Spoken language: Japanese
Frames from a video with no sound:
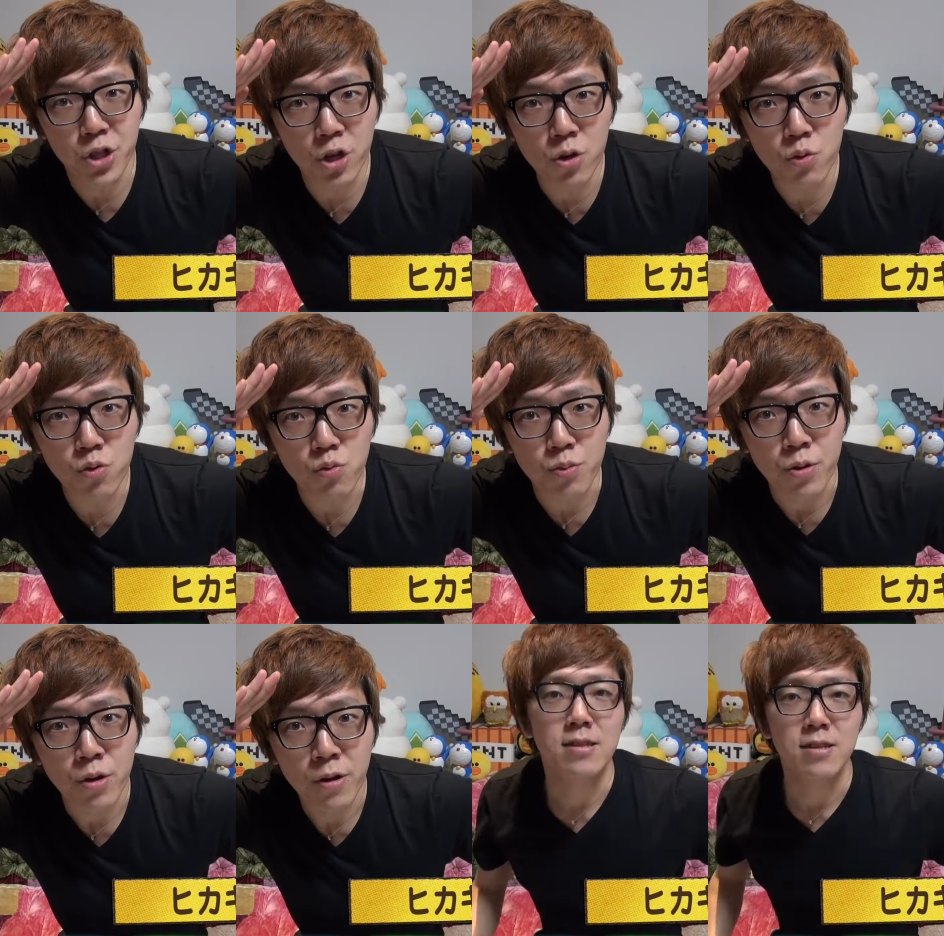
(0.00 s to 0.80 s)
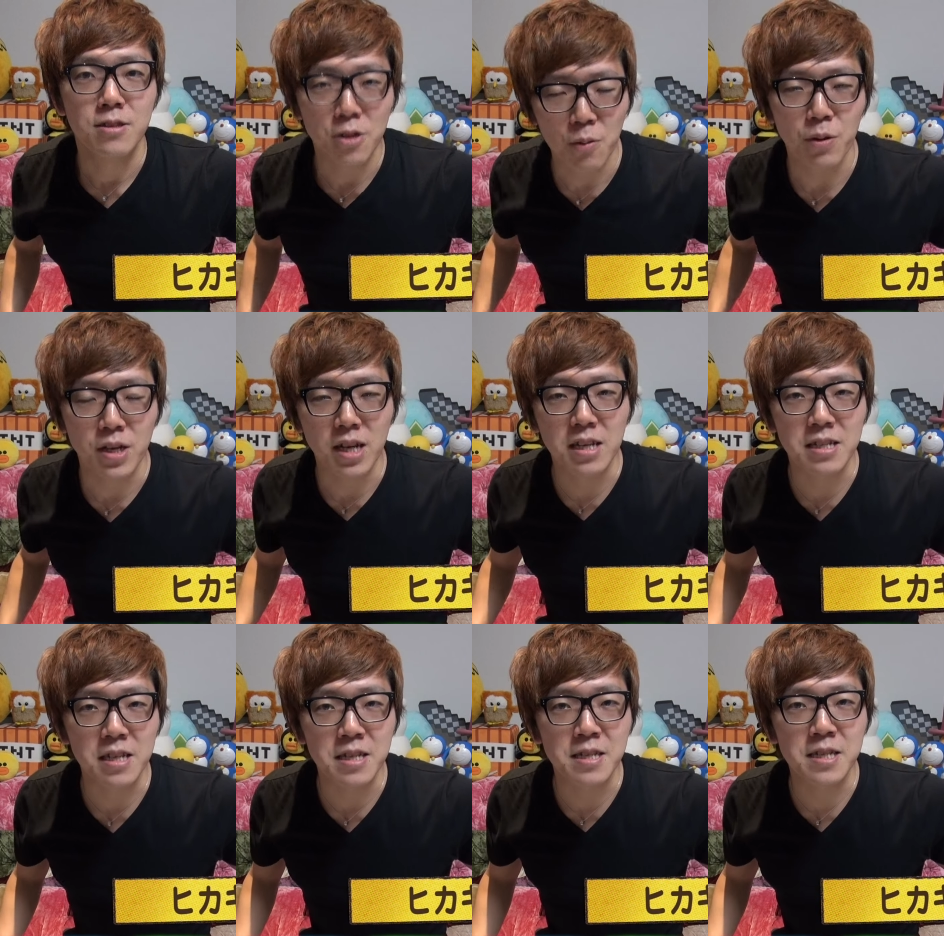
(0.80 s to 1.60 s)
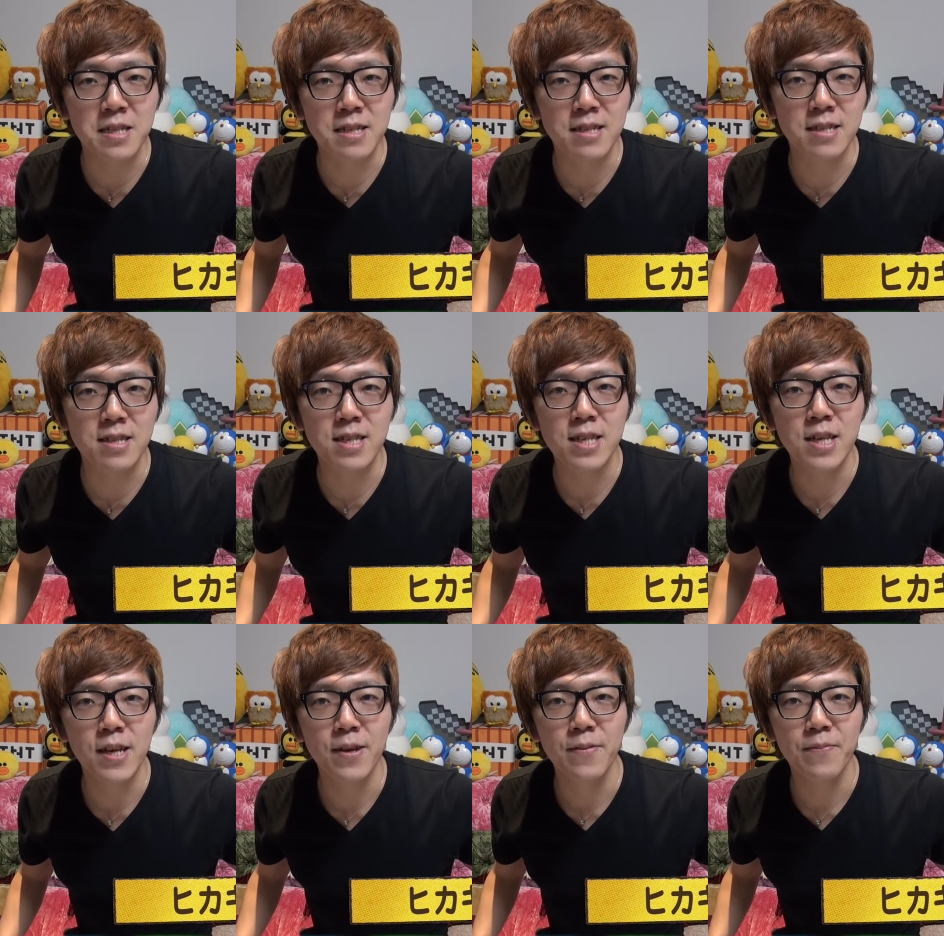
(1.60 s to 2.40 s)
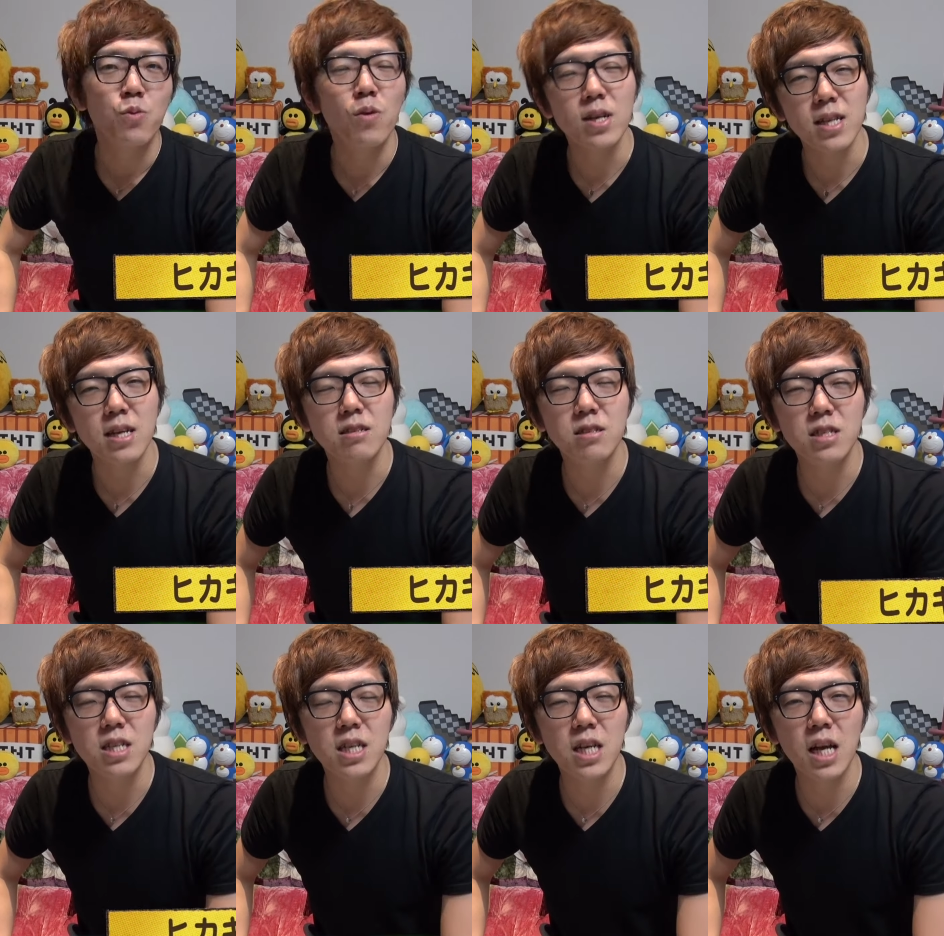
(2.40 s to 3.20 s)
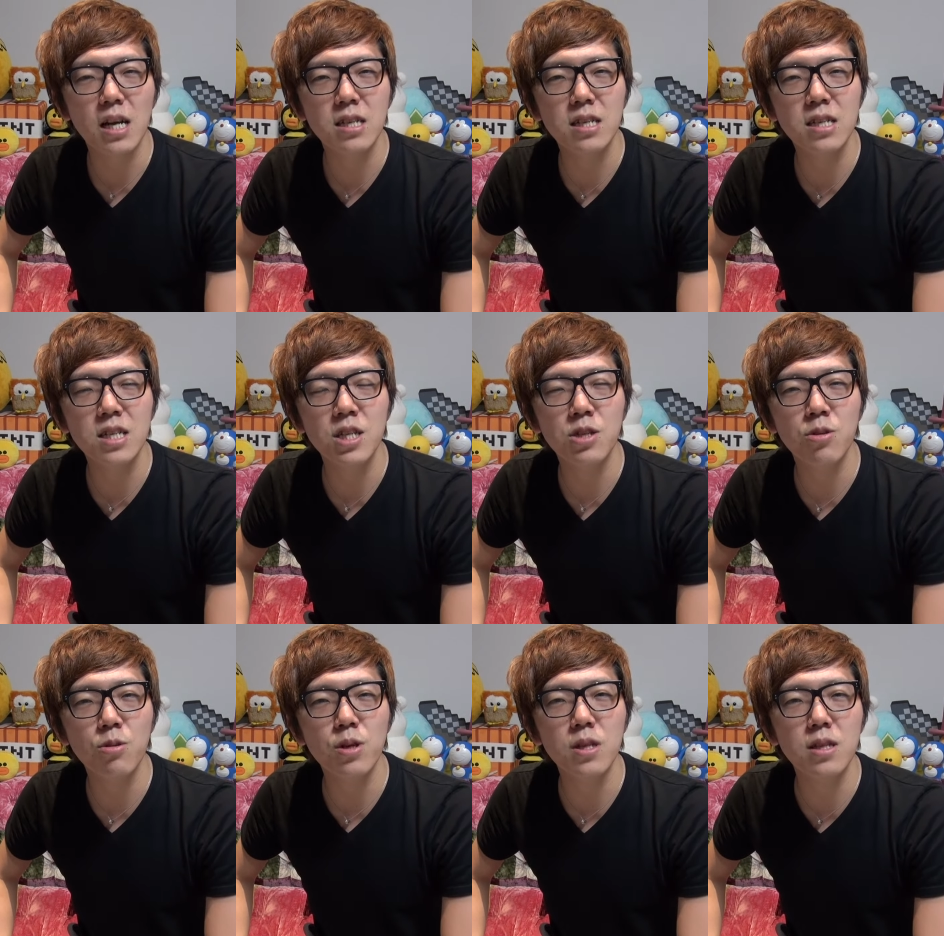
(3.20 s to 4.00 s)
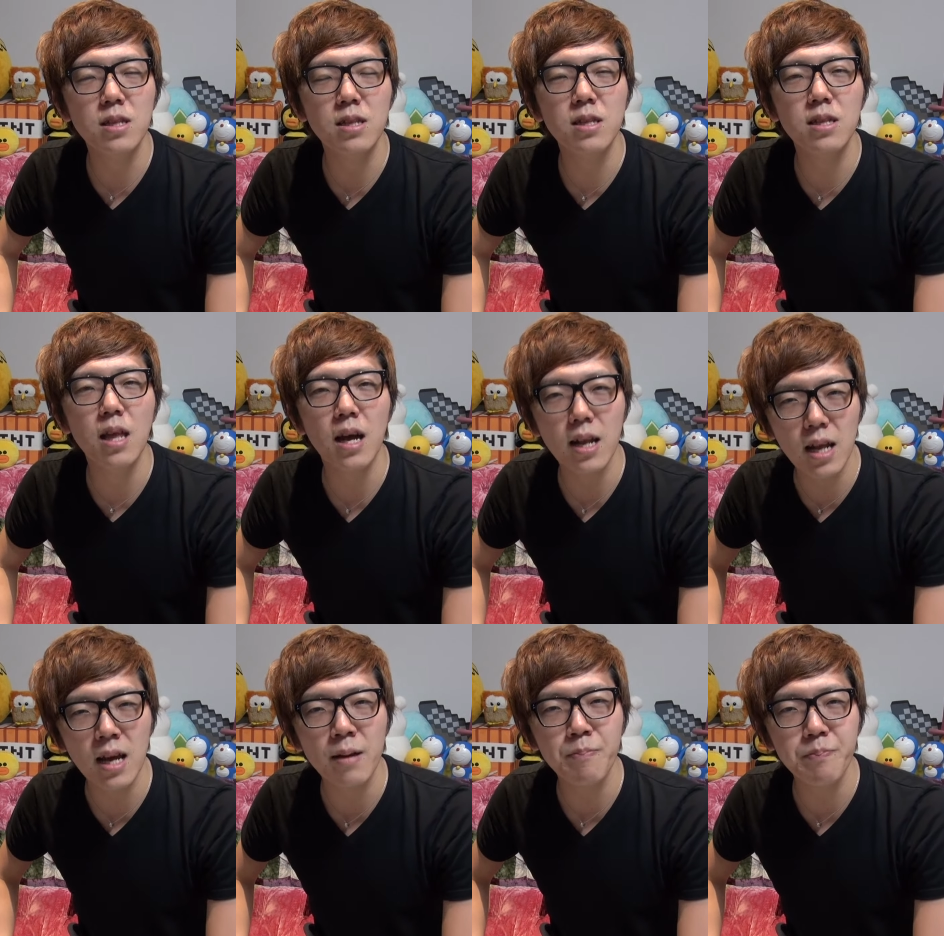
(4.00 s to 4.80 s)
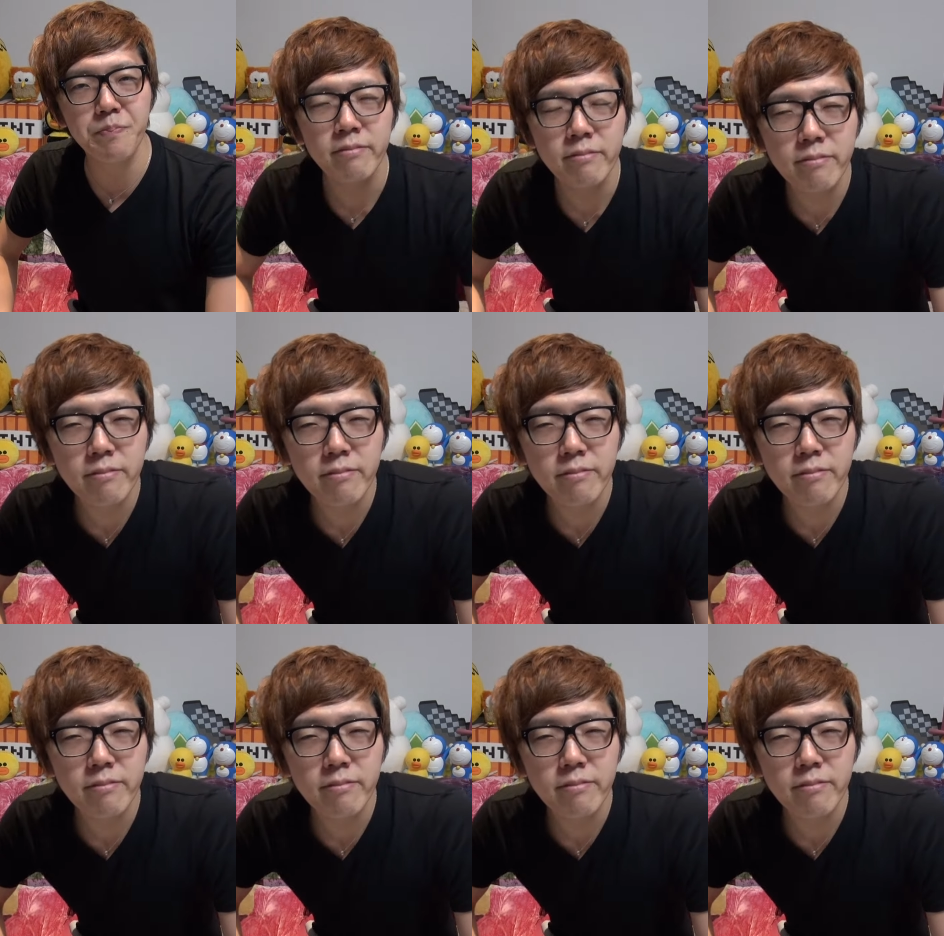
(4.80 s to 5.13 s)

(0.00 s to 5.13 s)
勝負。どうもヒカキンです。私ヒカキンと言ったら